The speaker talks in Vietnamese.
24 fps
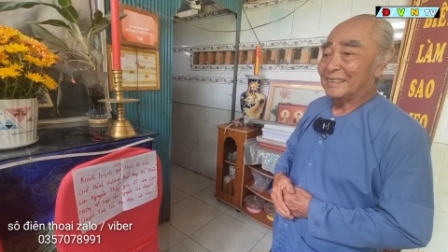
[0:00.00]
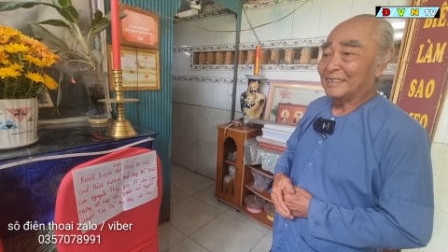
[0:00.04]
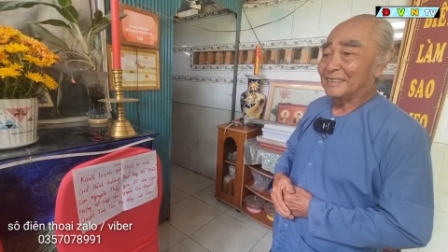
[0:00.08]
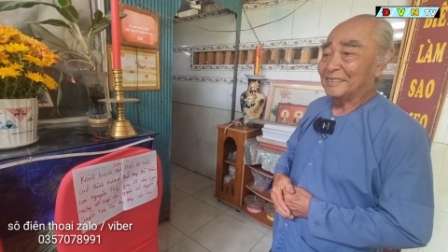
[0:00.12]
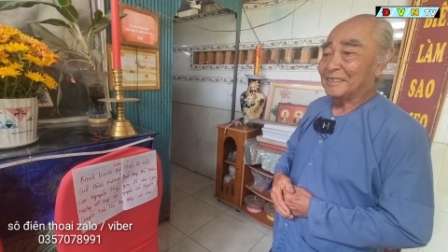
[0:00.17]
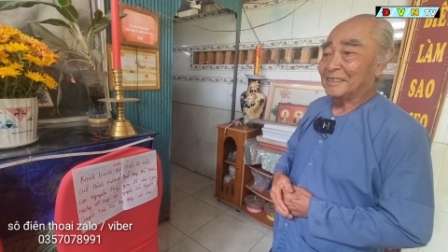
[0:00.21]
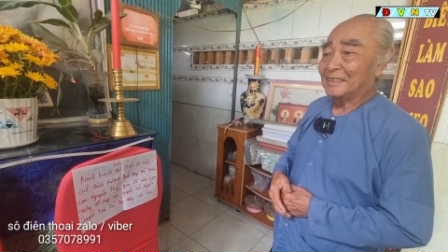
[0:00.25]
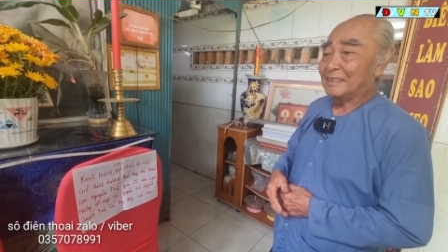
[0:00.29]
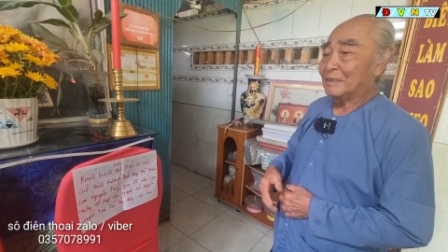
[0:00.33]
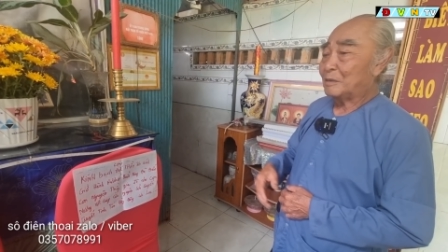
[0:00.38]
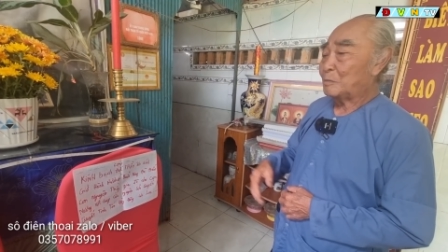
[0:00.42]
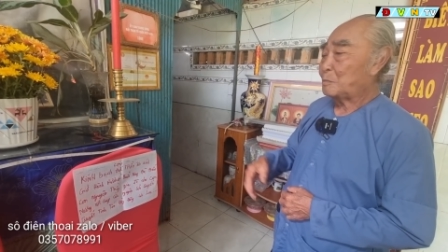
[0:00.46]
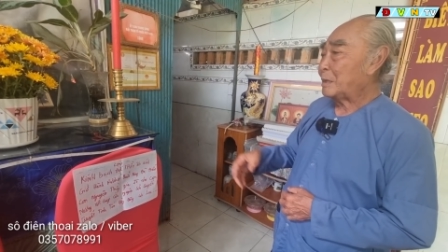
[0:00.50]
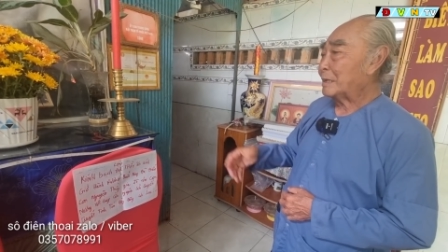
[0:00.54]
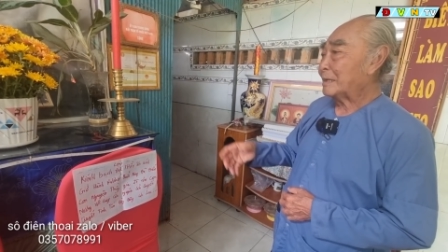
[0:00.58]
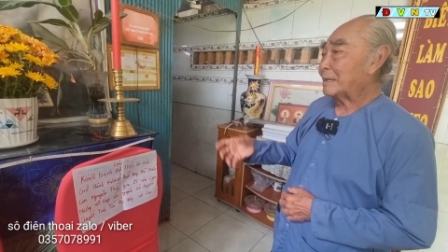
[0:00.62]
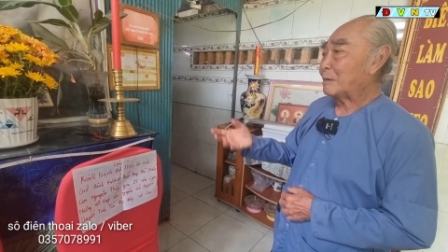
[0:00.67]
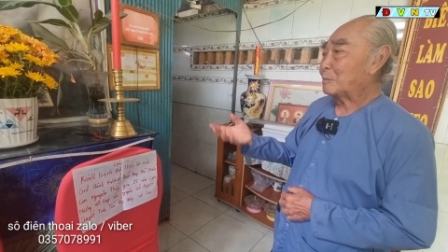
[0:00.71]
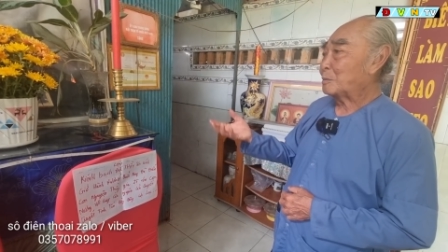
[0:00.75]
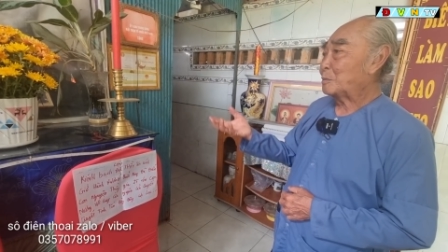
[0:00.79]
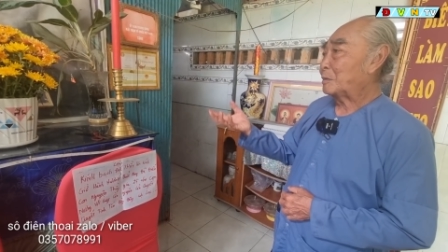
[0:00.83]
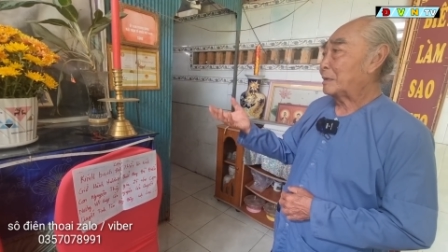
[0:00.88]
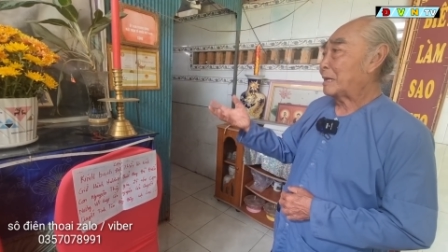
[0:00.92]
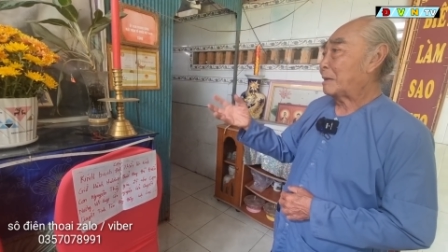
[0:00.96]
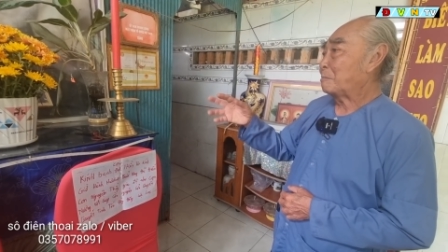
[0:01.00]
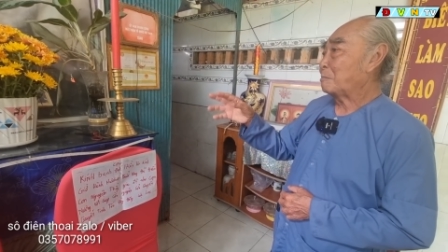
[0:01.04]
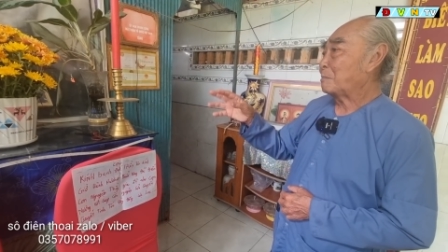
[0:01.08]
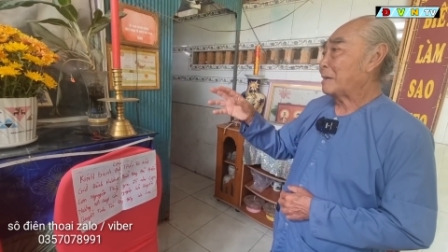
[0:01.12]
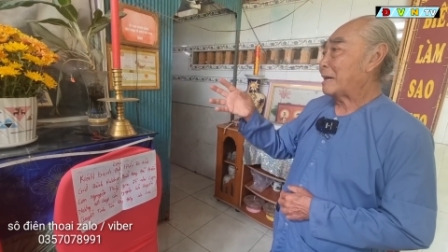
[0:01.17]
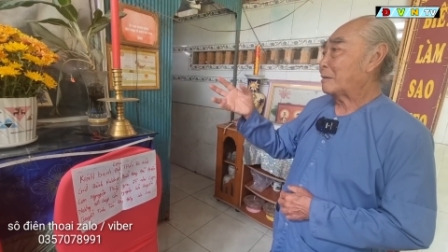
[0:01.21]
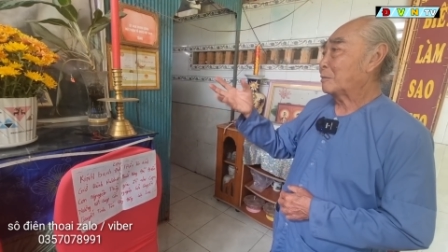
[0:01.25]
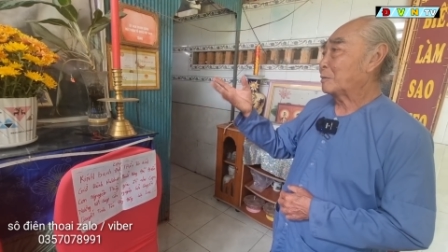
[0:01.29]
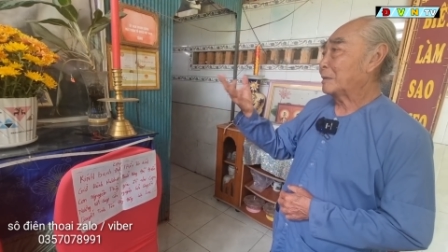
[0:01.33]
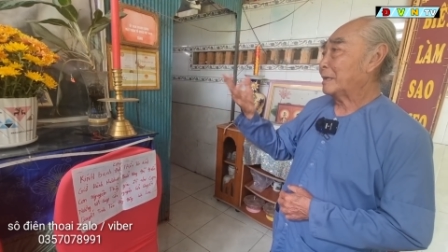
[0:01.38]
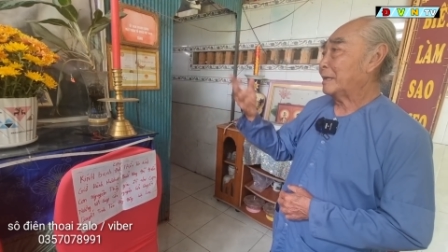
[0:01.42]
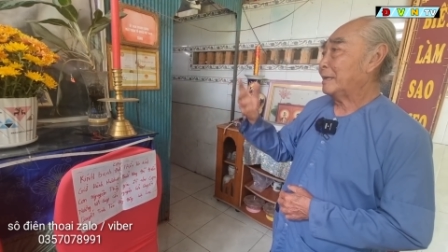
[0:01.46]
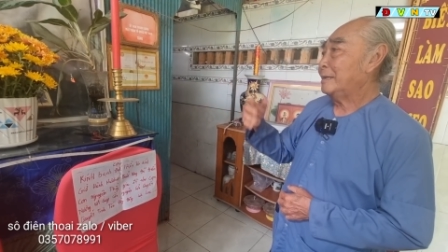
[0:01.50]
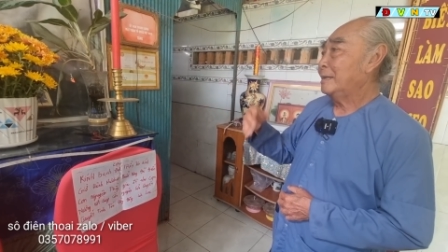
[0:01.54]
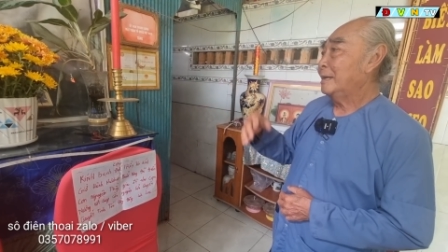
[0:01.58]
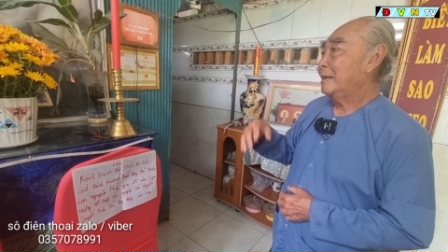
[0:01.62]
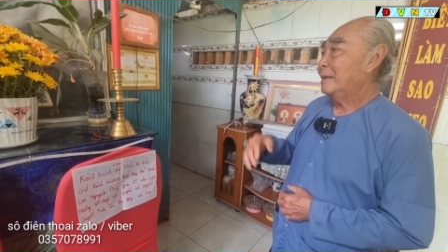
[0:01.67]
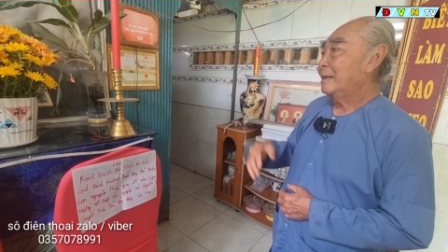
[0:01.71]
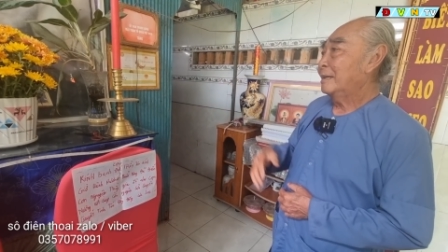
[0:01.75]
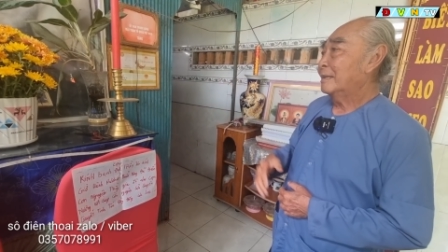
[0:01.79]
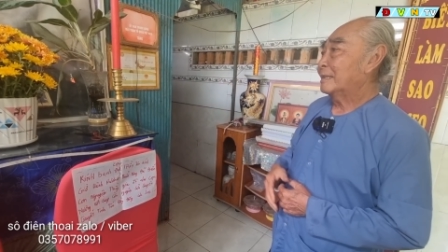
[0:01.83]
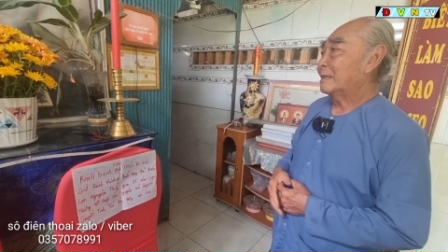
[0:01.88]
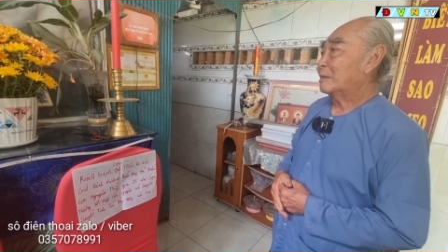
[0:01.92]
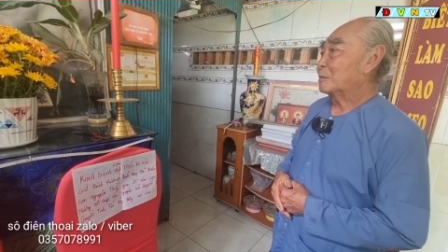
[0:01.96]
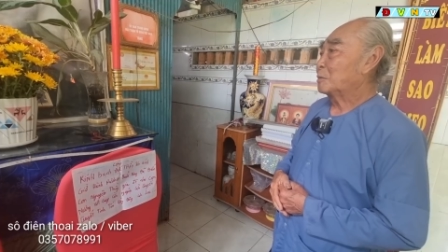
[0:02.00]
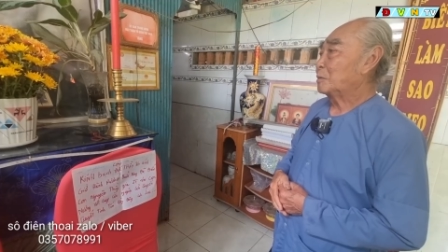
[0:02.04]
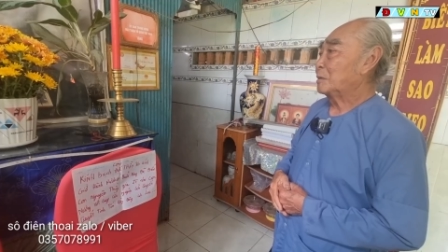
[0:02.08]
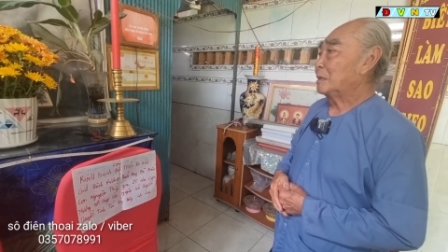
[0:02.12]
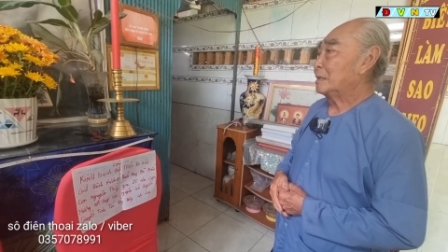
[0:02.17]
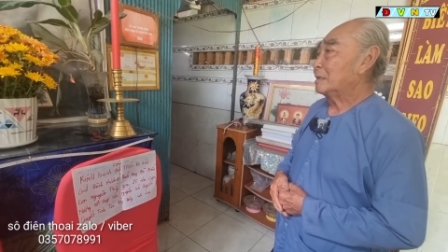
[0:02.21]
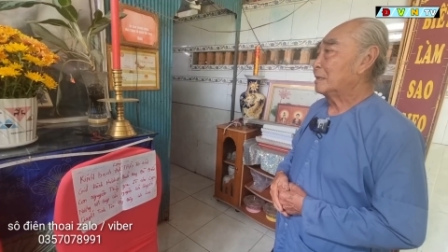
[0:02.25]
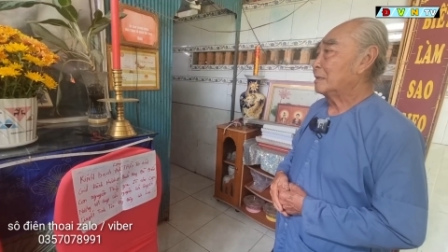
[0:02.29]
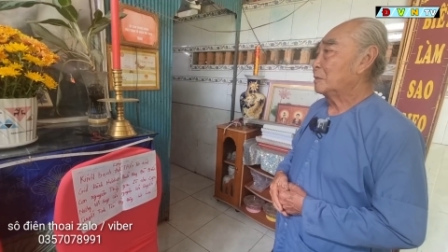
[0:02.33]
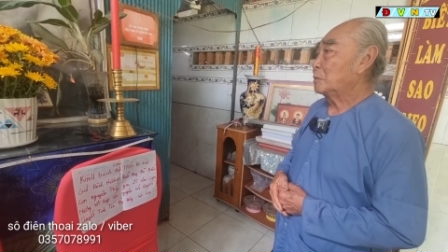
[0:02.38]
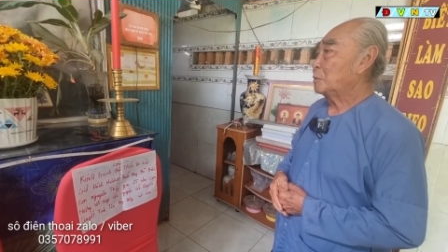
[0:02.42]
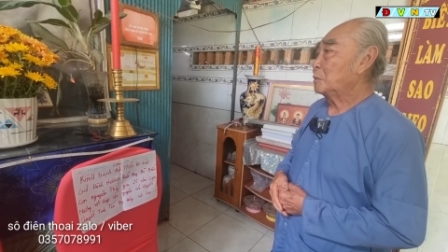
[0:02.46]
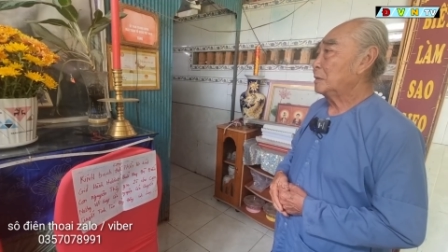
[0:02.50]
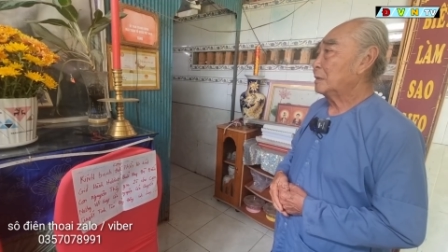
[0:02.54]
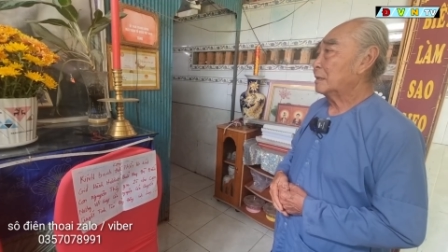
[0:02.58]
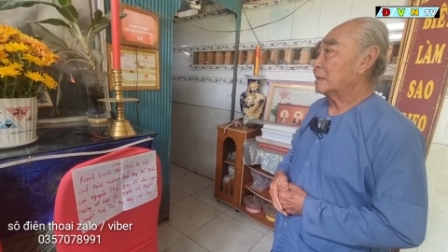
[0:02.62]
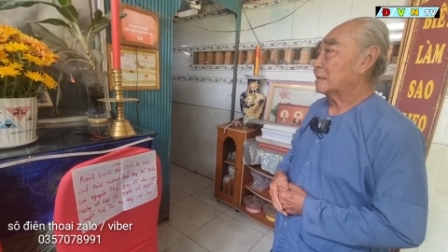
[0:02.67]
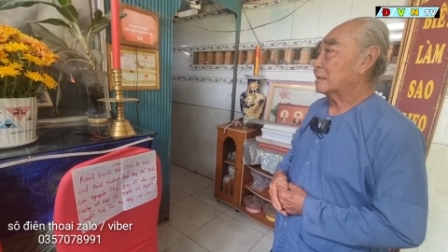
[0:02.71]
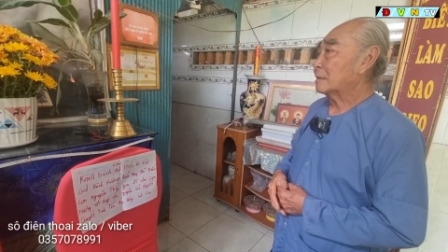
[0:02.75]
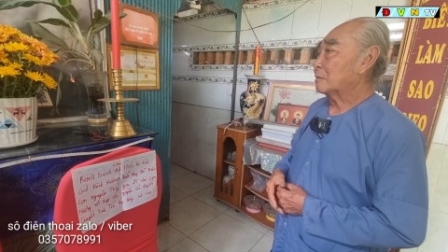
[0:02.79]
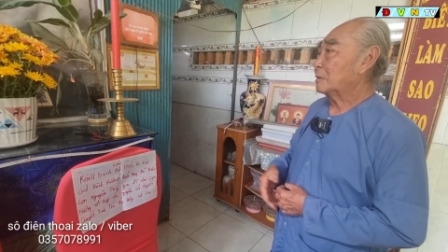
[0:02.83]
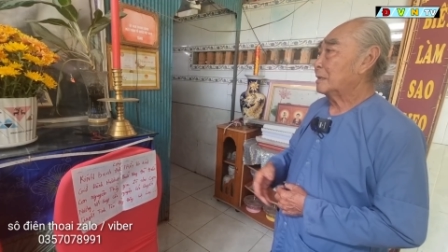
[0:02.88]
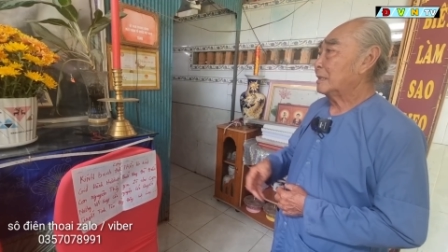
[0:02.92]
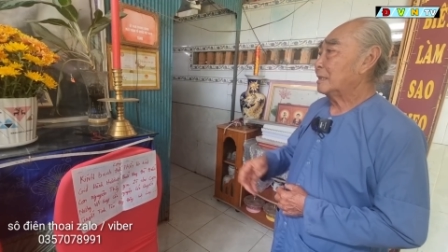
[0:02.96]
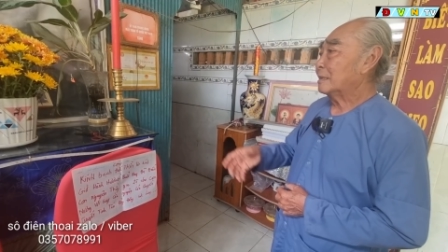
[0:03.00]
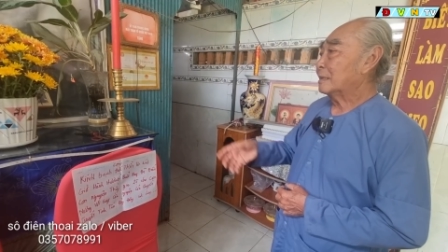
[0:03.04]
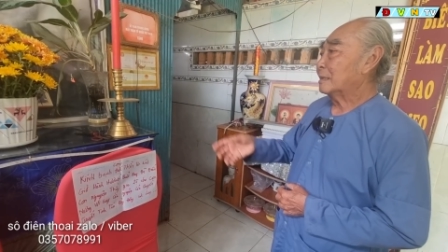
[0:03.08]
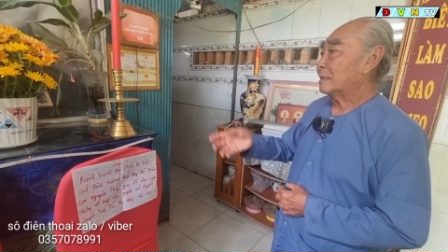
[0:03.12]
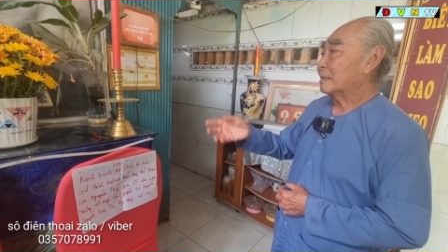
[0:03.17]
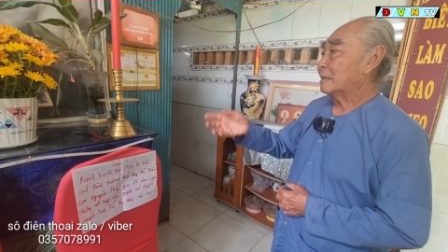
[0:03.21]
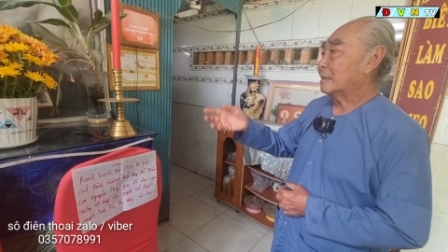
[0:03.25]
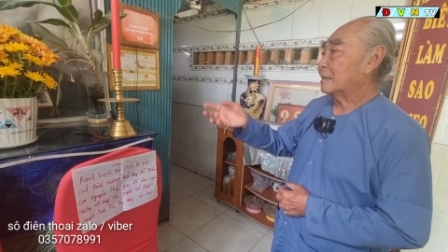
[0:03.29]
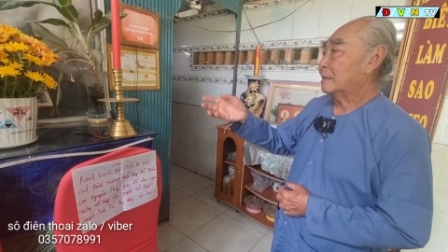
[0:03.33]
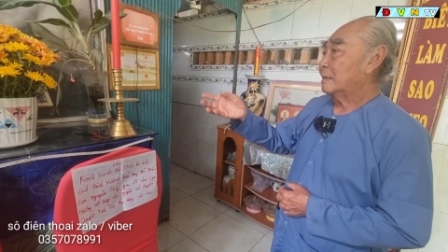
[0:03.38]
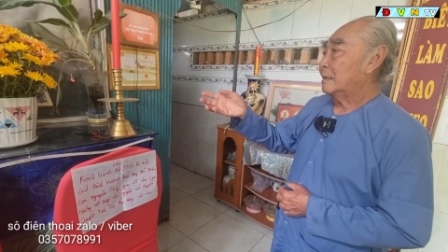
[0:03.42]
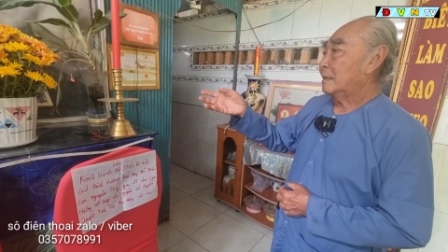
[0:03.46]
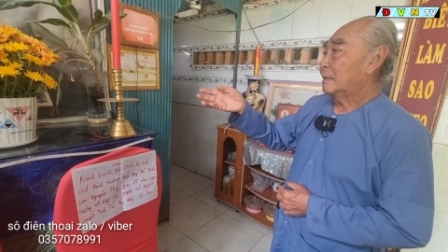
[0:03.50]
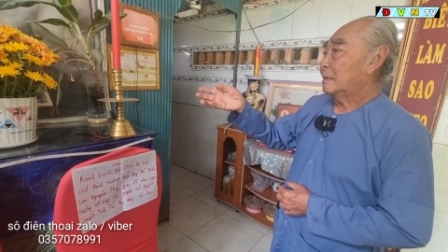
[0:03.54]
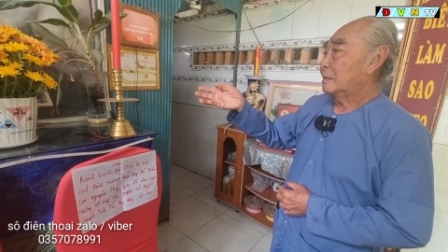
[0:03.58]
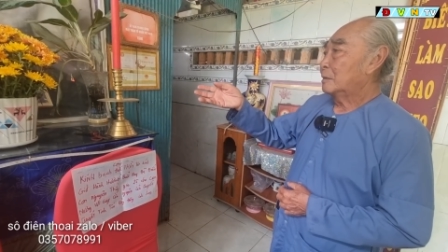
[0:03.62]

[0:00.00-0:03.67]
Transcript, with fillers: thành nói tôi biết đâu tôi nằm vào tôi thấy sao tôi đi trên núi giờ tôi đi trên à,